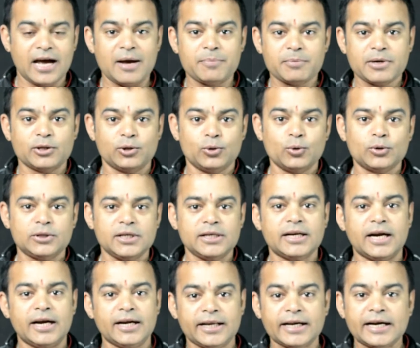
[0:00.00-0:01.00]
आपका दो
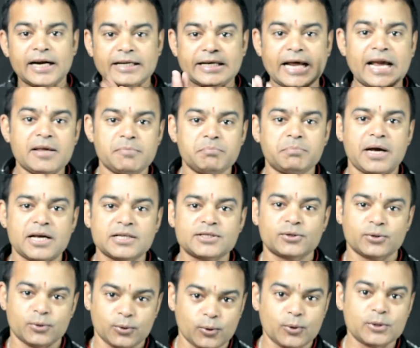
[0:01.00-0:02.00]
तीन घंटे का टाइम
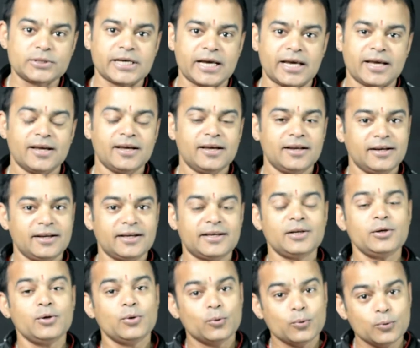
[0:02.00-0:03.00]
पास हो जाए लेकिन